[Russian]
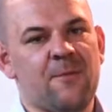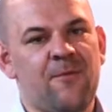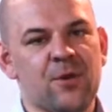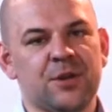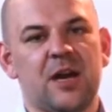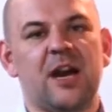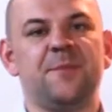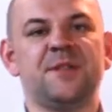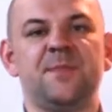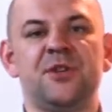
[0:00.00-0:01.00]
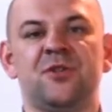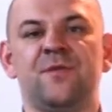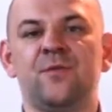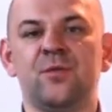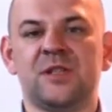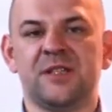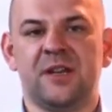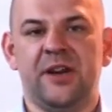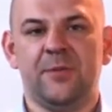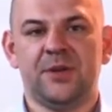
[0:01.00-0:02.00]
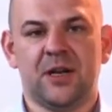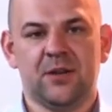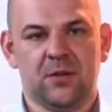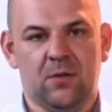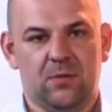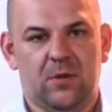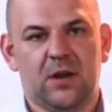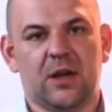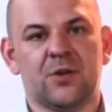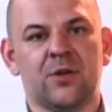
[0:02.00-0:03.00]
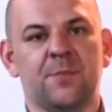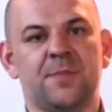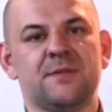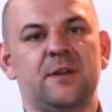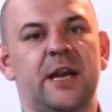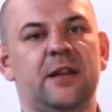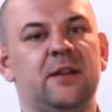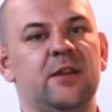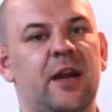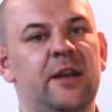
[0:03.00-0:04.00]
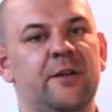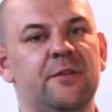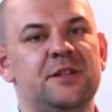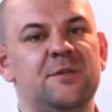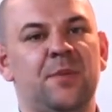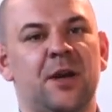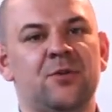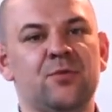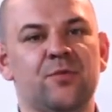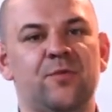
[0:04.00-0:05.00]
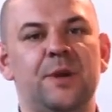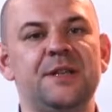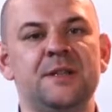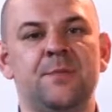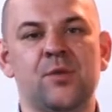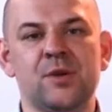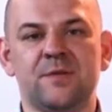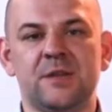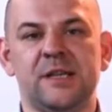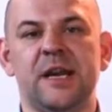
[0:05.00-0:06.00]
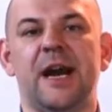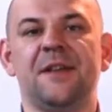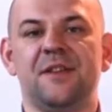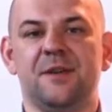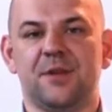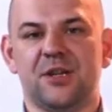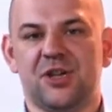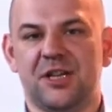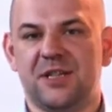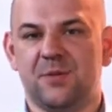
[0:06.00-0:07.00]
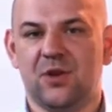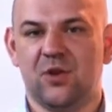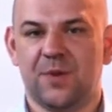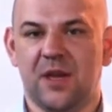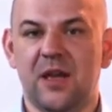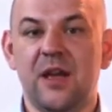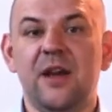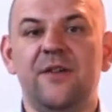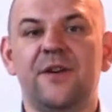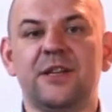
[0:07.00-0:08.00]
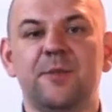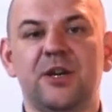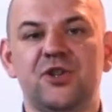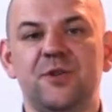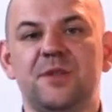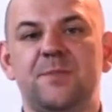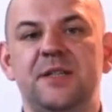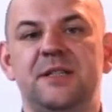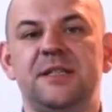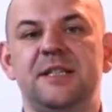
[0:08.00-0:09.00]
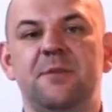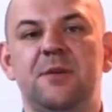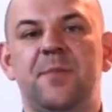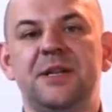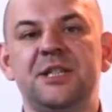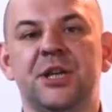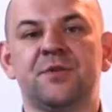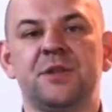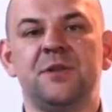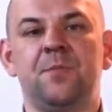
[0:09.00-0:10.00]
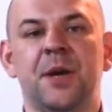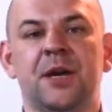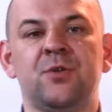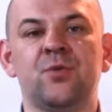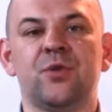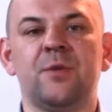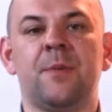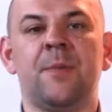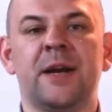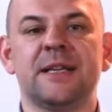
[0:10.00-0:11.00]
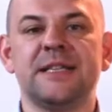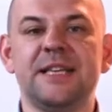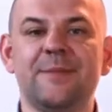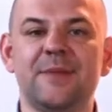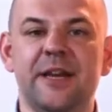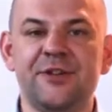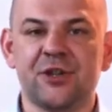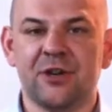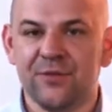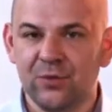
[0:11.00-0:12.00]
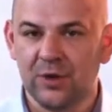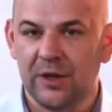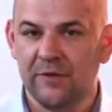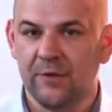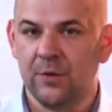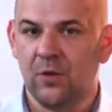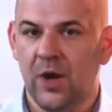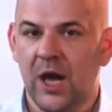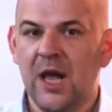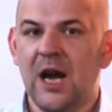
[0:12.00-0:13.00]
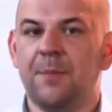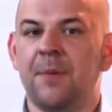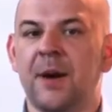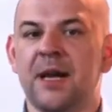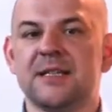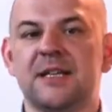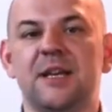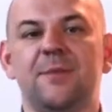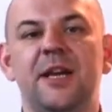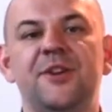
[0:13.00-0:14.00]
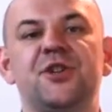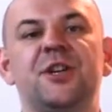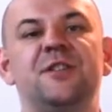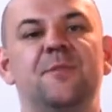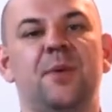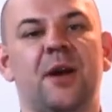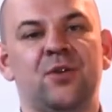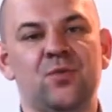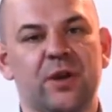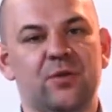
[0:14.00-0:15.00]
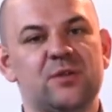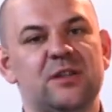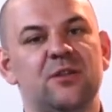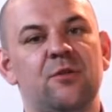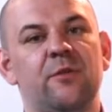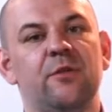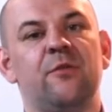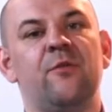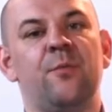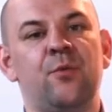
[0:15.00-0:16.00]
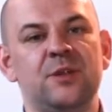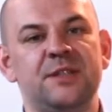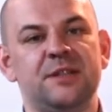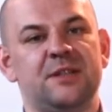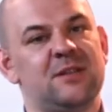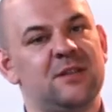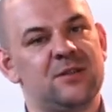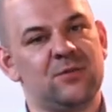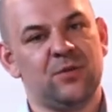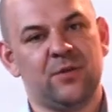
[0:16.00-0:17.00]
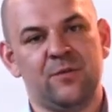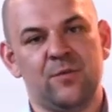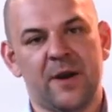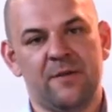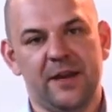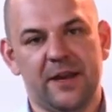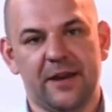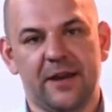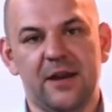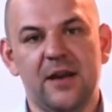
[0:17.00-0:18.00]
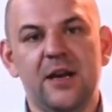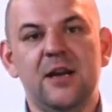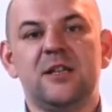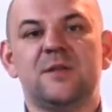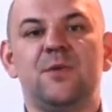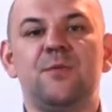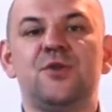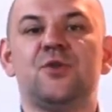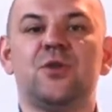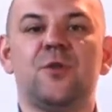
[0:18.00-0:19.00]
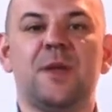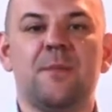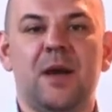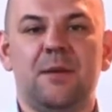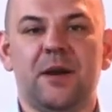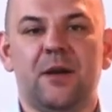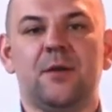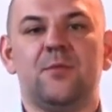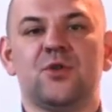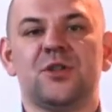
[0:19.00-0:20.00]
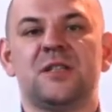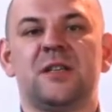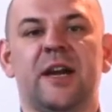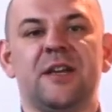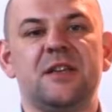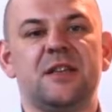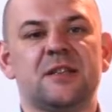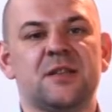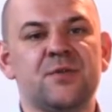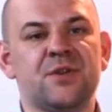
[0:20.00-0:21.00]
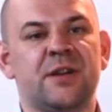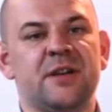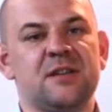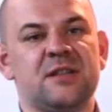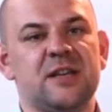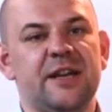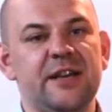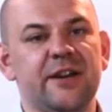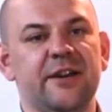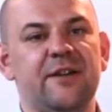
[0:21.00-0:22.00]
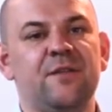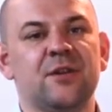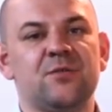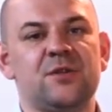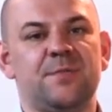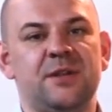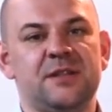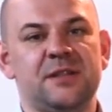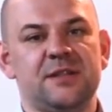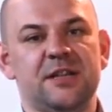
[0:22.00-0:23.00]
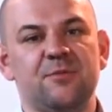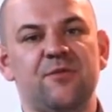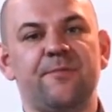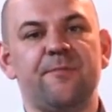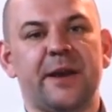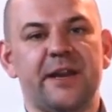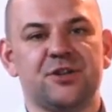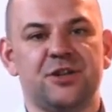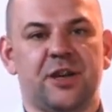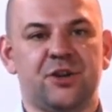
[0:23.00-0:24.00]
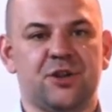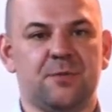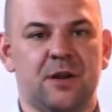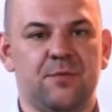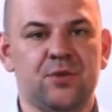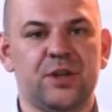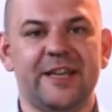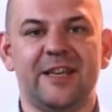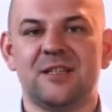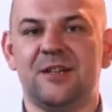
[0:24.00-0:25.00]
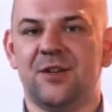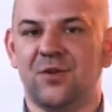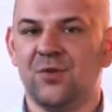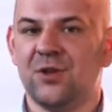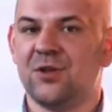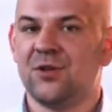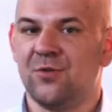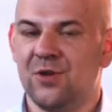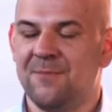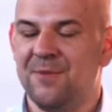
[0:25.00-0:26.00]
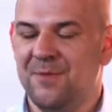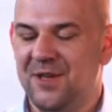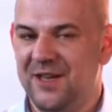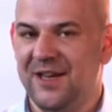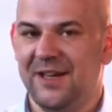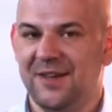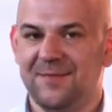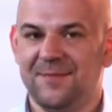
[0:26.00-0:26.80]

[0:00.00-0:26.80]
комфорт обеспечит функция Climate Control, которая позволяет контролировать температуру вблизи пользователя одним нажатием кнопки. В этом режиме сплит-система поддерживает температуру не по показаниям датчика внутреннего блока, а по показаниям датчика температуры, установленного в пульте дистанционного управления. С помощью кнопки Memory можно сохранить настройки кондиционера и вернуть сплит-систему в прежний режим работы, если кто-то что-то поменяет.